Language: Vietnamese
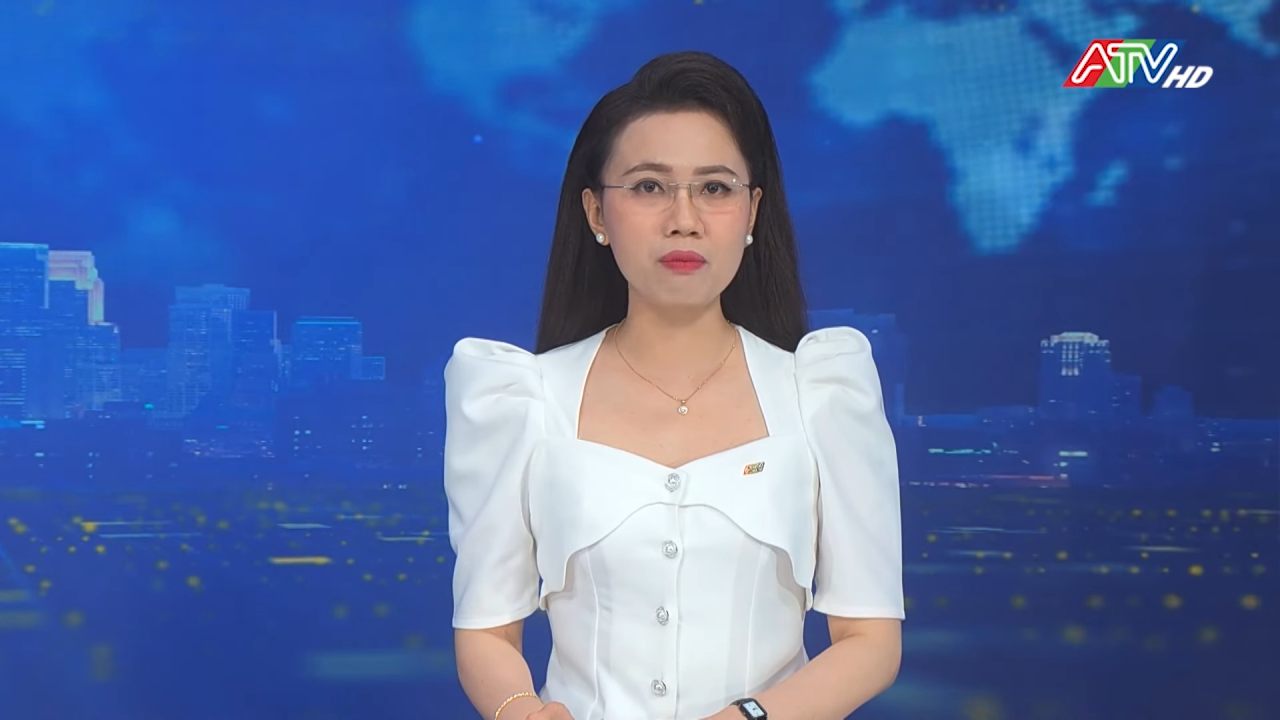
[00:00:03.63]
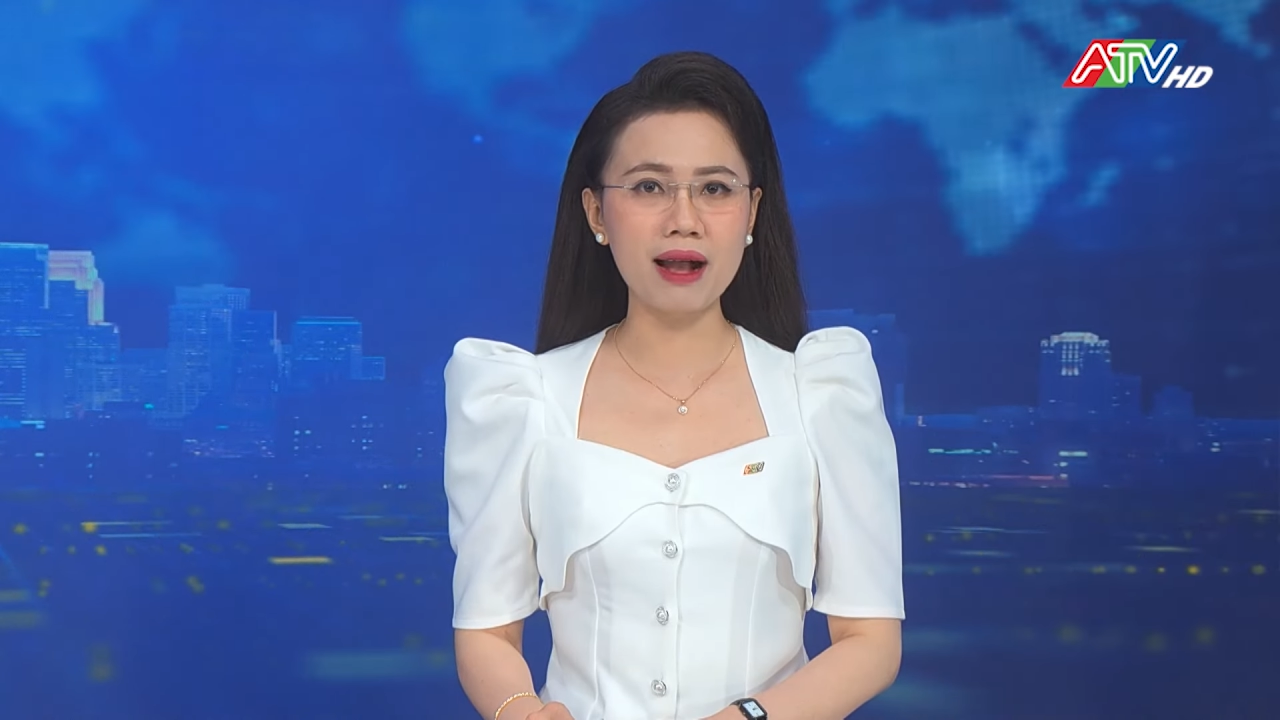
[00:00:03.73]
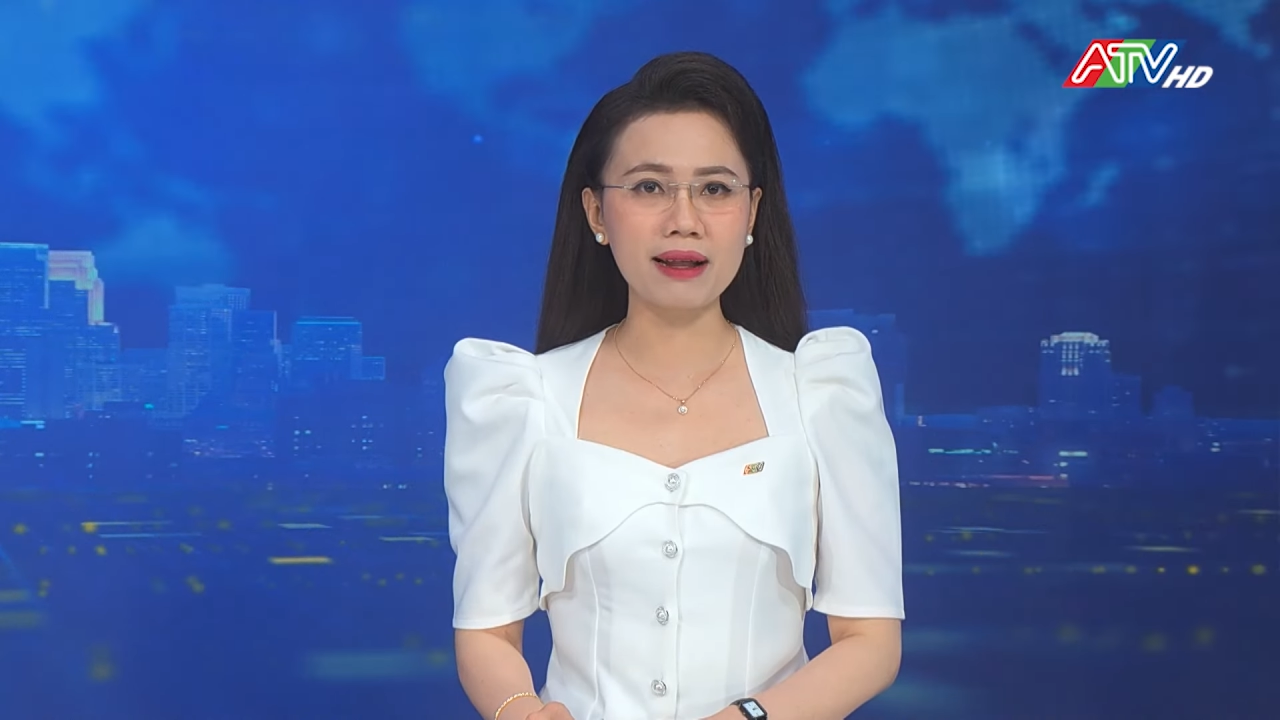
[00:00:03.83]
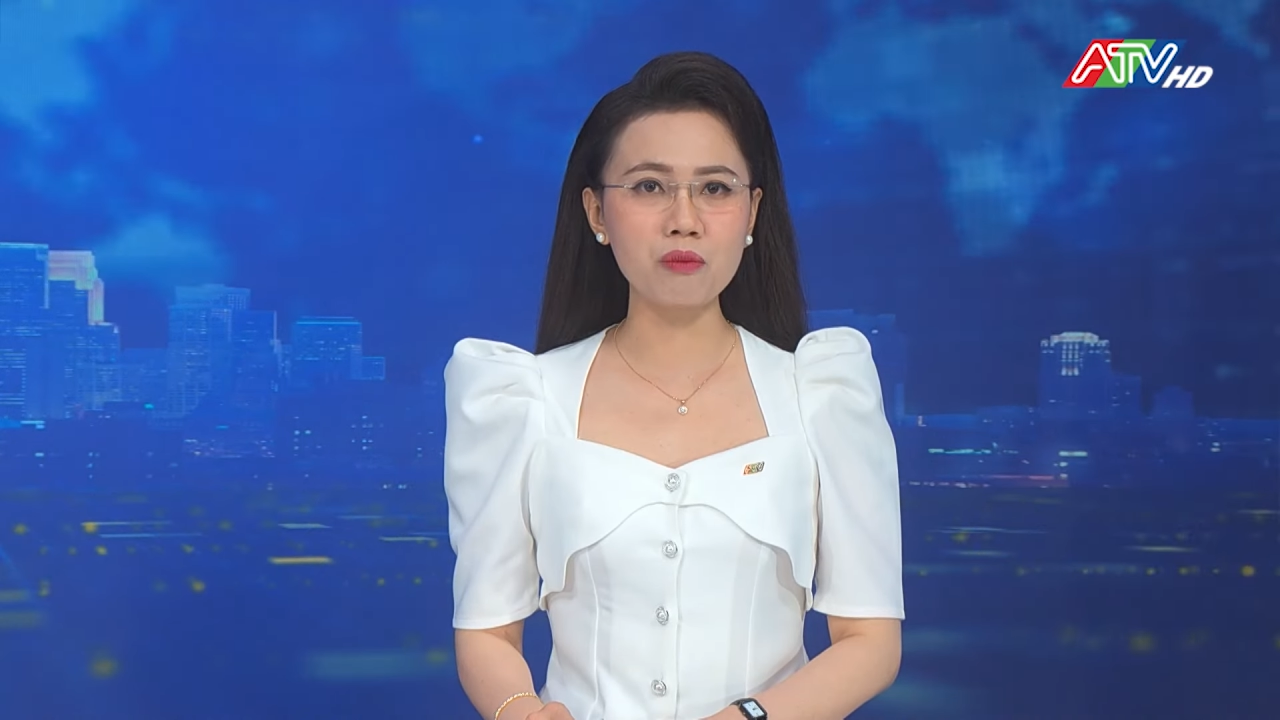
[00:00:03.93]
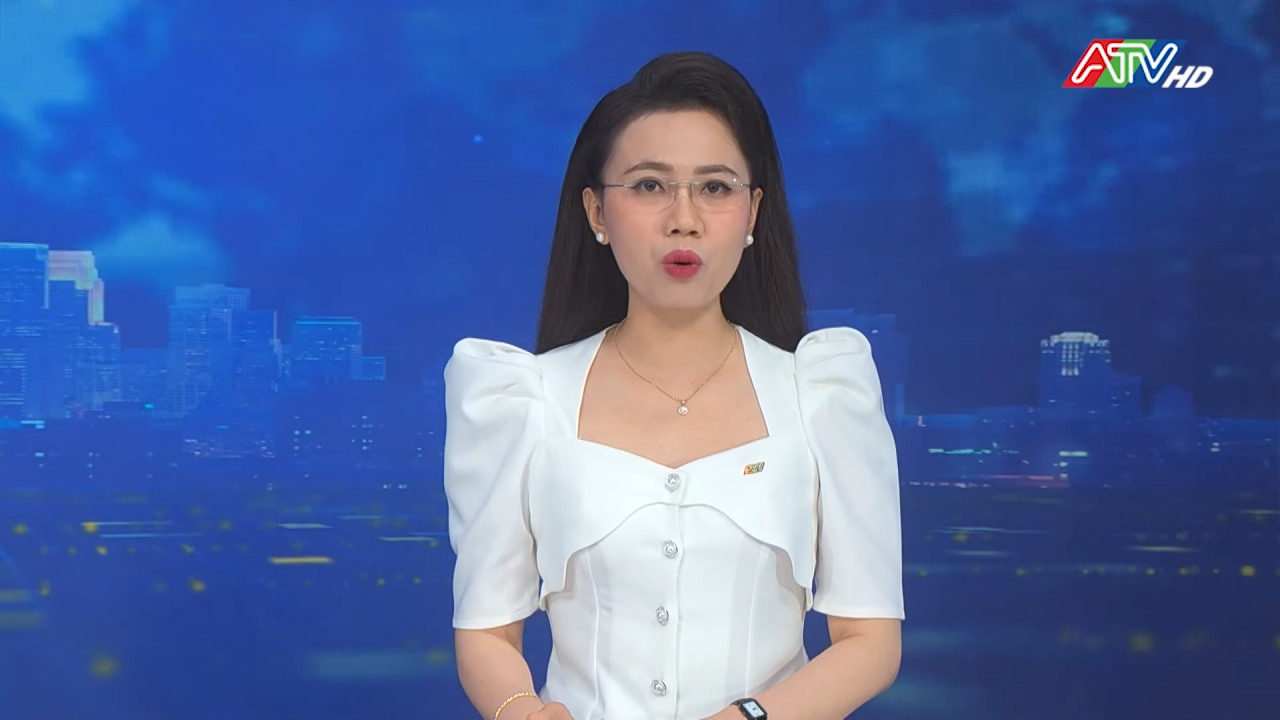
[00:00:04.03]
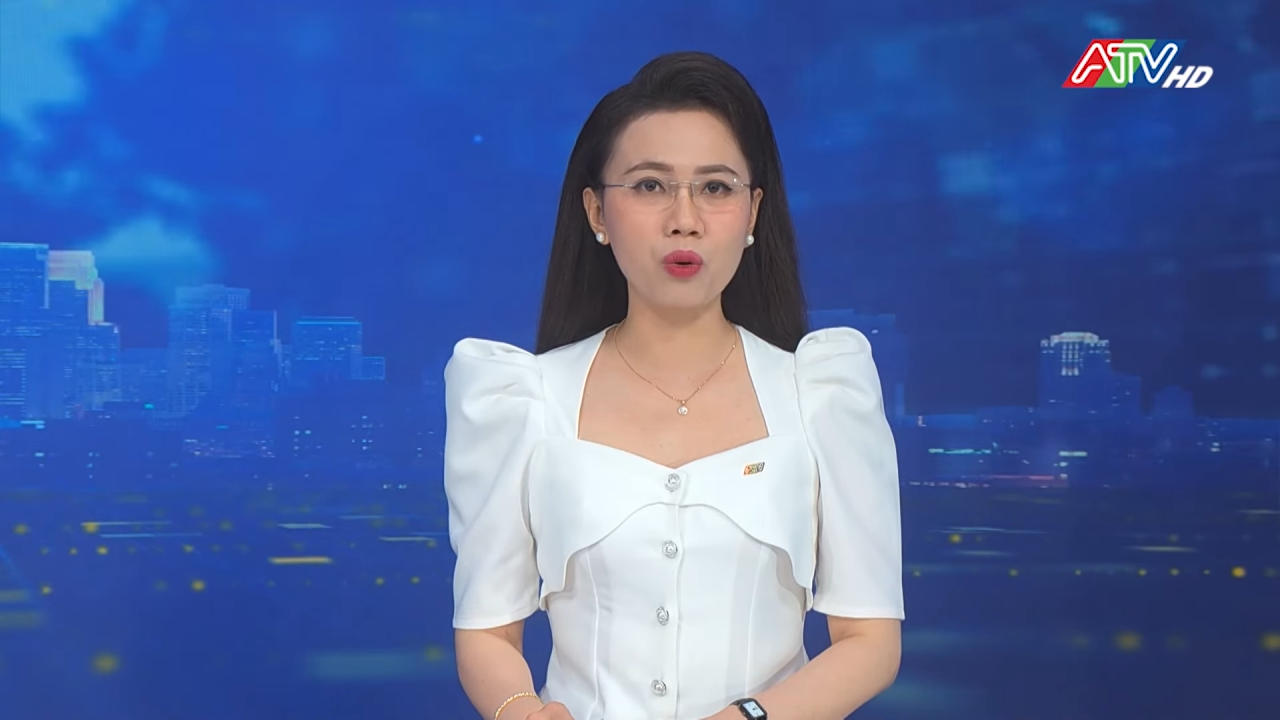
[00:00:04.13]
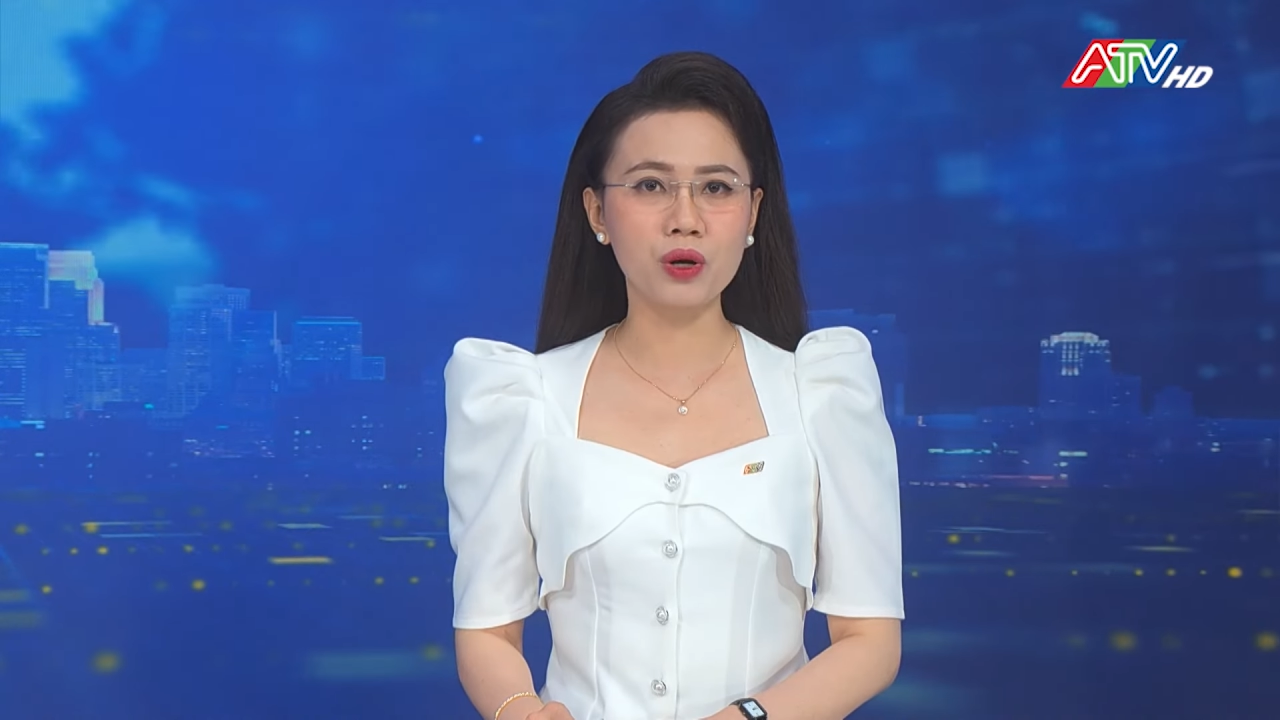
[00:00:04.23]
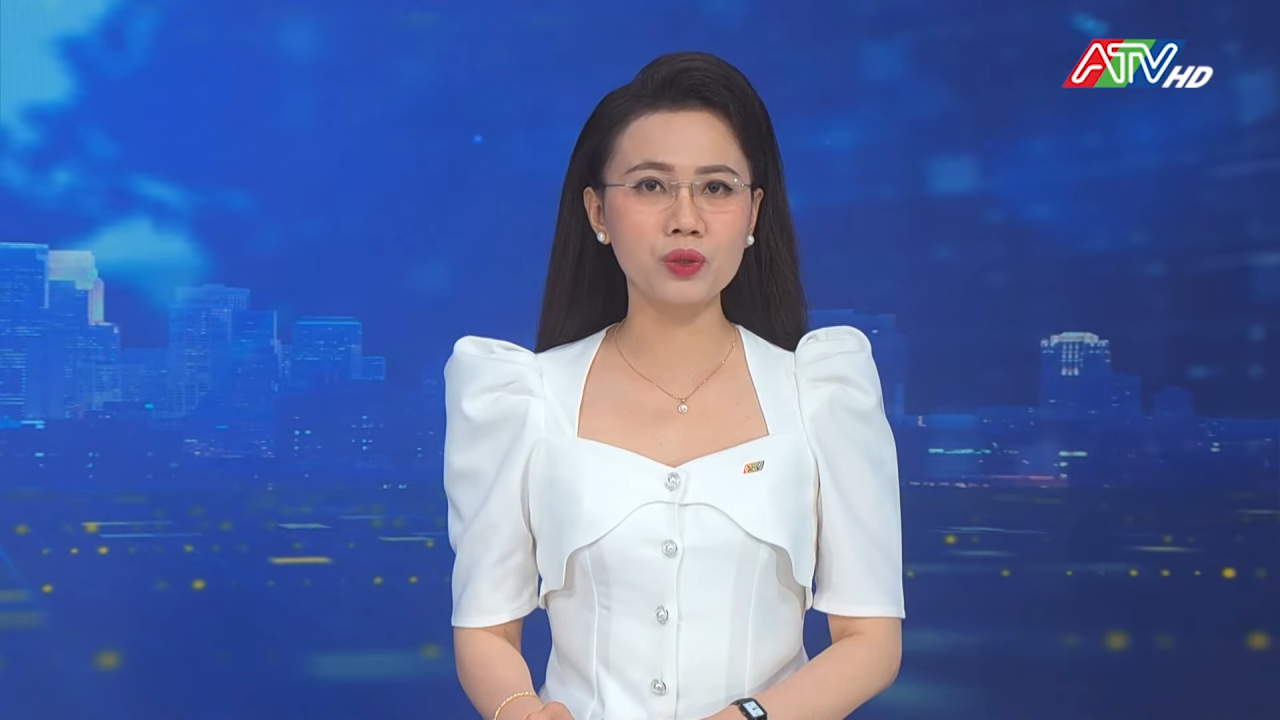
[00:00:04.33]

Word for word: 3 cán bộ